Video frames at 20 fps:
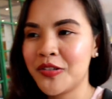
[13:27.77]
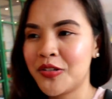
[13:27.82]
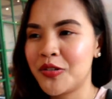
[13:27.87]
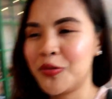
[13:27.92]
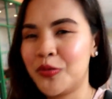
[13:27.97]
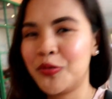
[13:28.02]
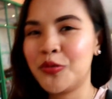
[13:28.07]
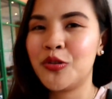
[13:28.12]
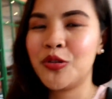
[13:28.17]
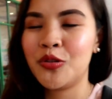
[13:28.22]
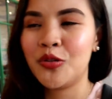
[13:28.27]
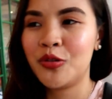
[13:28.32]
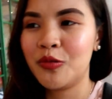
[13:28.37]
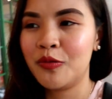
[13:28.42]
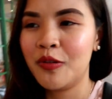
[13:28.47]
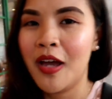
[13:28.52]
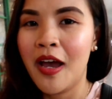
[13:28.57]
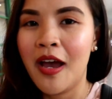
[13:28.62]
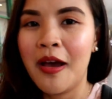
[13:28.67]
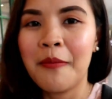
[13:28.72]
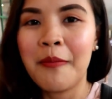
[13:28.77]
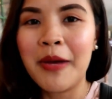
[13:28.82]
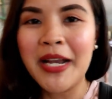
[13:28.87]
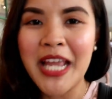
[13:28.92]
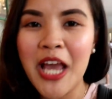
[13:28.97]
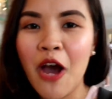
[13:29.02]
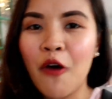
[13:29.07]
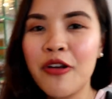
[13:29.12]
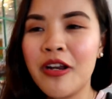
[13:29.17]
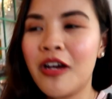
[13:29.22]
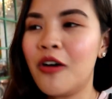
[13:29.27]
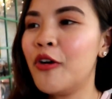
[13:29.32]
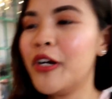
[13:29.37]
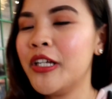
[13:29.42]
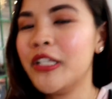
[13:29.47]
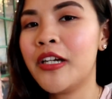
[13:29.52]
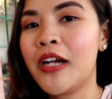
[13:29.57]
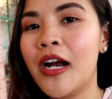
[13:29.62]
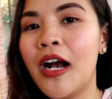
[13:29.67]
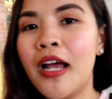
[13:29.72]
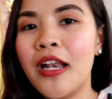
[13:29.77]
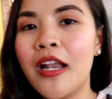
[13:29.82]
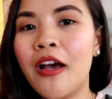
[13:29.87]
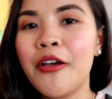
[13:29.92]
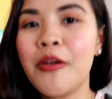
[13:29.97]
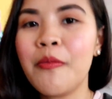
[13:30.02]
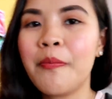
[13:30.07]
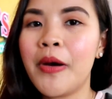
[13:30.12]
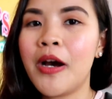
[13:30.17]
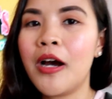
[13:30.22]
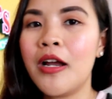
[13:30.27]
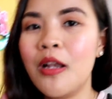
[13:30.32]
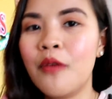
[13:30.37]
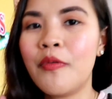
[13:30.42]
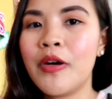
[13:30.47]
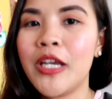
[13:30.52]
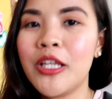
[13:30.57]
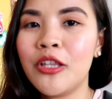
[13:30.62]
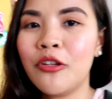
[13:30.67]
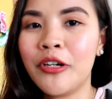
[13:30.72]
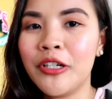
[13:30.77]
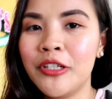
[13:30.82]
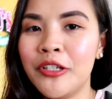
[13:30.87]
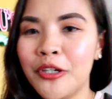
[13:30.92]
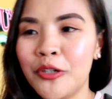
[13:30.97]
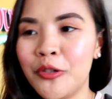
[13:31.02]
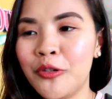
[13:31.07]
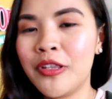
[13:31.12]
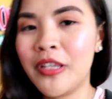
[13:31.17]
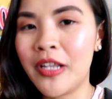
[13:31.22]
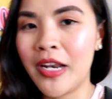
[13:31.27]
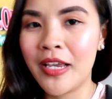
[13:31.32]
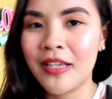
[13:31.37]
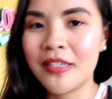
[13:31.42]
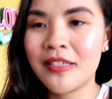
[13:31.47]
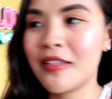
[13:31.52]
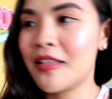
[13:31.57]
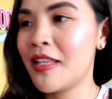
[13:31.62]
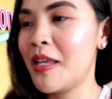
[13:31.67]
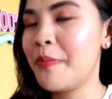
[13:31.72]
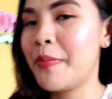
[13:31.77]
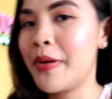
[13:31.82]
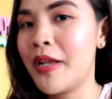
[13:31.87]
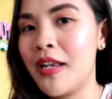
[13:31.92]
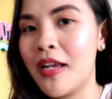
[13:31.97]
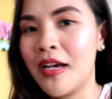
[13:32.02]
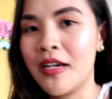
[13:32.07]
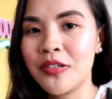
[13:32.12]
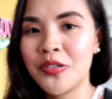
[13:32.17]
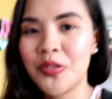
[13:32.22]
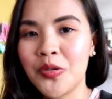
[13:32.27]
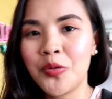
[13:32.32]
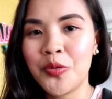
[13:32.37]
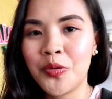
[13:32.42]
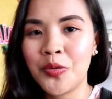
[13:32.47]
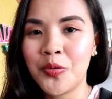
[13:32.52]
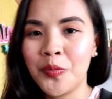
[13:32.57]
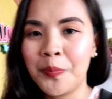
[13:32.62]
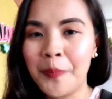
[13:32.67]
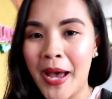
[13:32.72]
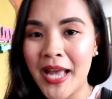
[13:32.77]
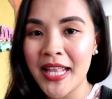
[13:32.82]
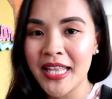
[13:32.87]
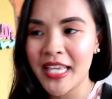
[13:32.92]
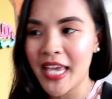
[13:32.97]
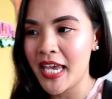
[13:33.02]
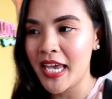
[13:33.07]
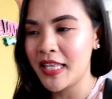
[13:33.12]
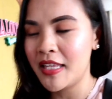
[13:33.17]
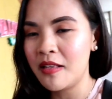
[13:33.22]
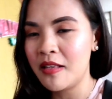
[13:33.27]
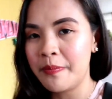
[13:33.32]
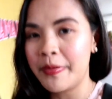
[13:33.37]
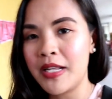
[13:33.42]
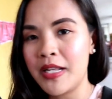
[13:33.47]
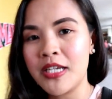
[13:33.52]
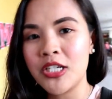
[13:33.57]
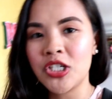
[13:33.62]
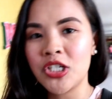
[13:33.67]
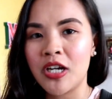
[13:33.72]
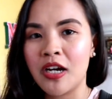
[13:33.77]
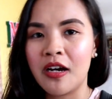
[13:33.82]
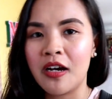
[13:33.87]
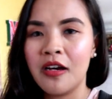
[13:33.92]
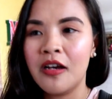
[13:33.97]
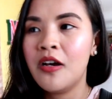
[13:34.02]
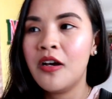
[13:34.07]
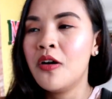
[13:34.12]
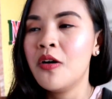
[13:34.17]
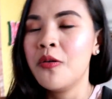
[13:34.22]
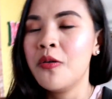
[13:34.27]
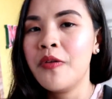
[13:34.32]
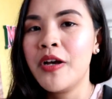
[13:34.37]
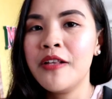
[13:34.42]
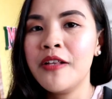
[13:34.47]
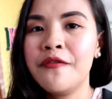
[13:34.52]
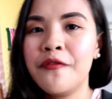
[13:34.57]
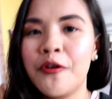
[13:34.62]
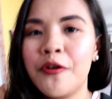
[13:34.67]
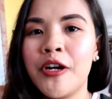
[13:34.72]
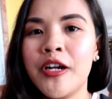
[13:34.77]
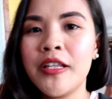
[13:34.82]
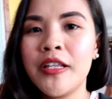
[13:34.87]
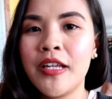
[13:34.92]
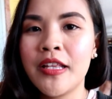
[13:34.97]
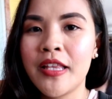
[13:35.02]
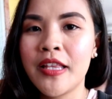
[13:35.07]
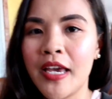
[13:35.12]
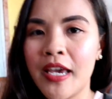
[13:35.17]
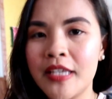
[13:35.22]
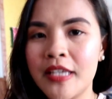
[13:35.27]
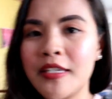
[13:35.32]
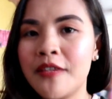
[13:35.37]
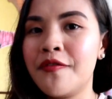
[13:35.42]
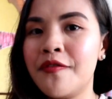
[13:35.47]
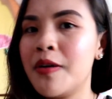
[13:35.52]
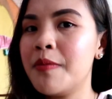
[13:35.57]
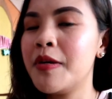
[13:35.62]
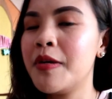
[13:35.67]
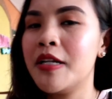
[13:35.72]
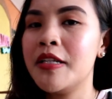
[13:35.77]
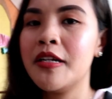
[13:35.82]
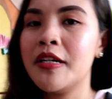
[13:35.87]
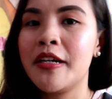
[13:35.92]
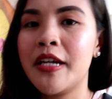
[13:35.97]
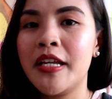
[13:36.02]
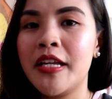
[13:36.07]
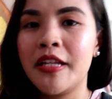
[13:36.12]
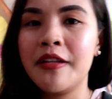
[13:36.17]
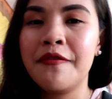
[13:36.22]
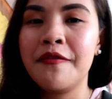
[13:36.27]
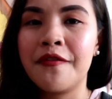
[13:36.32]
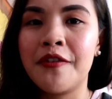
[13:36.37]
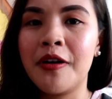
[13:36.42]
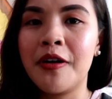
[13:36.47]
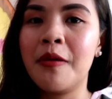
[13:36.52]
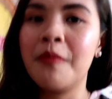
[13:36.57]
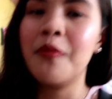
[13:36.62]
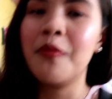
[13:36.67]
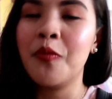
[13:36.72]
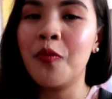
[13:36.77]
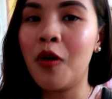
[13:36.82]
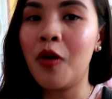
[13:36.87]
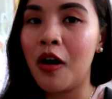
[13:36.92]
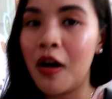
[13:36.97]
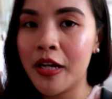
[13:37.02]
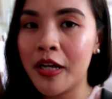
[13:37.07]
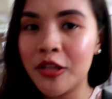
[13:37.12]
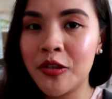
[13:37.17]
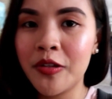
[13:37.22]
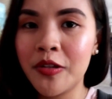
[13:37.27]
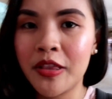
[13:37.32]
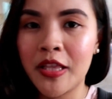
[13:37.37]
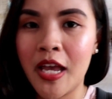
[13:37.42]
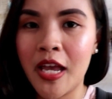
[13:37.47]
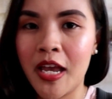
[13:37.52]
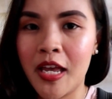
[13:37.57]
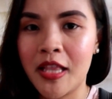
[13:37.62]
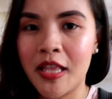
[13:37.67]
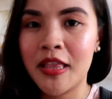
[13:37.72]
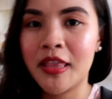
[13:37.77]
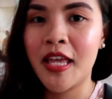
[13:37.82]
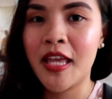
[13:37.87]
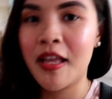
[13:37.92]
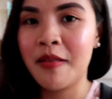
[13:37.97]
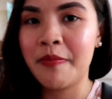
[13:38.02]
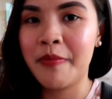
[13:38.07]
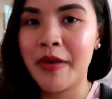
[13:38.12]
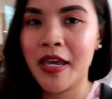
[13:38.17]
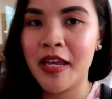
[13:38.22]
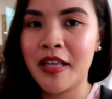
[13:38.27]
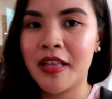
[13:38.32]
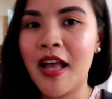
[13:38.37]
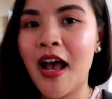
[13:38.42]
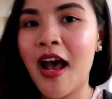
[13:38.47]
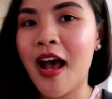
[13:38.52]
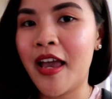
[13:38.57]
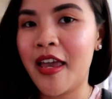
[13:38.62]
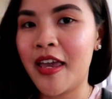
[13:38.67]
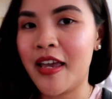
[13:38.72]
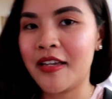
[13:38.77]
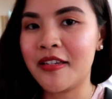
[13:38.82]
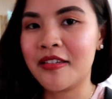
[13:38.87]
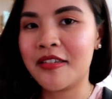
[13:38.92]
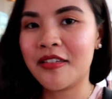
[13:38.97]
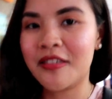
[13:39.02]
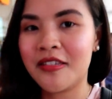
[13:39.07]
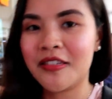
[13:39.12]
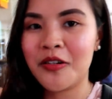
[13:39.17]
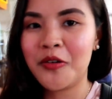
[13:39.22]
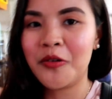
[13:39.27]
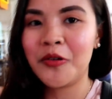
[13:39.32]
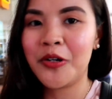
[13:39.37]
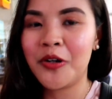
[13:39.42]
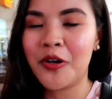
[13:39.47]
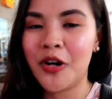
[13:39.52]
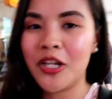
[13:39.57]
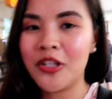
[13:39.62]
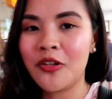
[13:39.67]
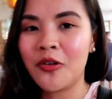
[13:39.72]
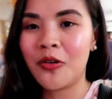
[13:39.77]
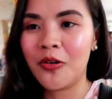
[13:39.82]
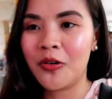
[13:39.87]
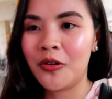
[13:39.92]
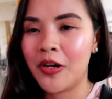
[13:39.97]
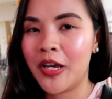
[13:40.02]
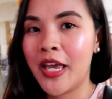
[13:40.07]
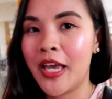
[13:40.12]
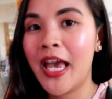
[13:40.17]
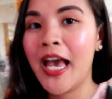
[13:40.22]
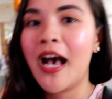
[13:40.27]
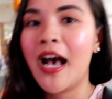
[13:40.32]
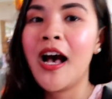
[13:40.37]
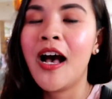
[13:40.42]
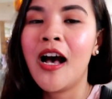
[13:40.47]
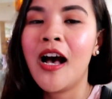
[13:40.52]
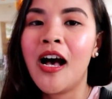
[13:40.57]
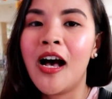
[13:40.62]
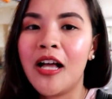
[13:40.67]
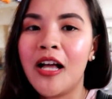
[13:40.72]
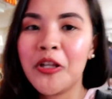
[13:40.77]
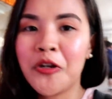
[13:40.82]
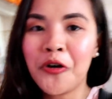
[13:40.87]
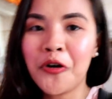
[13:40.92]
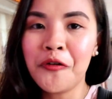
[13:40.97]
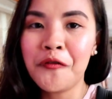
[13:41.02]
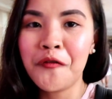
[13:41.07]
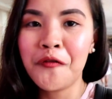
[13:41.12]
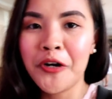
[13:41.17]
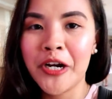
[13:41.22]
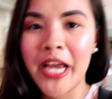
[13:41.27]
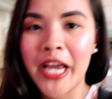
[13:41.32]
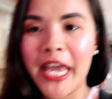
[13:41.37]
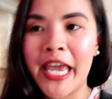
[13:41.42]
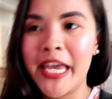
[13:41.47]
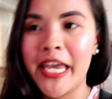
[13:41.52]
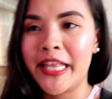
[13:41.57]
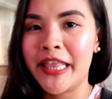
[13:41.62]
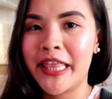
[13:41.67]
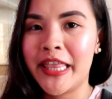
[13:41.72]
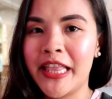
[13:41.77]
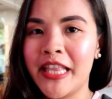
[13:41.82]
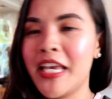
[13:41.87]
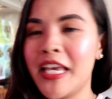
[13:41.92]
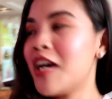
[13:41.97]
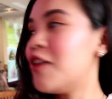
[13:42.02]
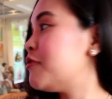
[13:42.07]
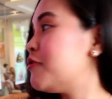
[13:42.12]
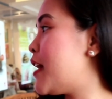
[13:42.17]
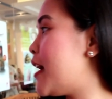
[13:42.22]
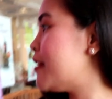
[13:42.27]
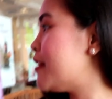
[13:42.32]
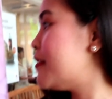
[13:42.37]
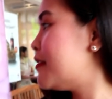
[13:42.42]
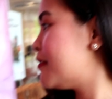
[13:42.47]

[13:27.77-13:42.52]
So, mali ako na order. Akala ko yung pangalawang in-order ko drinks. Hindi pala. So, pancake din pala siya. Well, for the days, if I'm gonna rate it from 1 to 10, 10 being the highest, siguro ano, I'll go for 8. Ikaw, Dad?